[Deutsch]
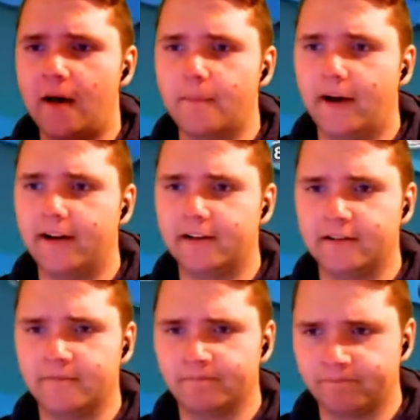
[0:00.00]

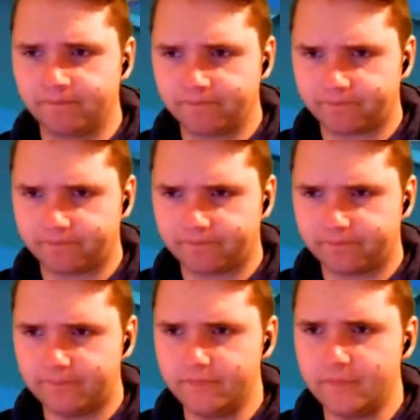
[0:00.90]
meinen
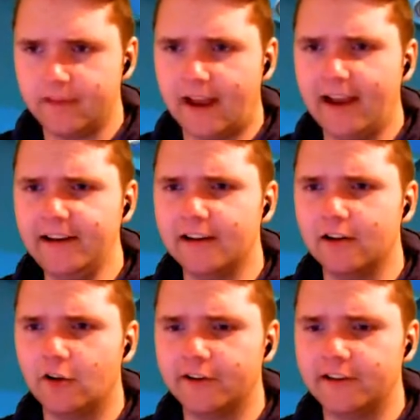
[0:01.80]
einige
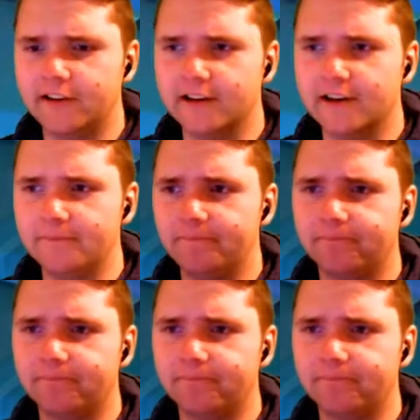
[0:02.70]
Leute hier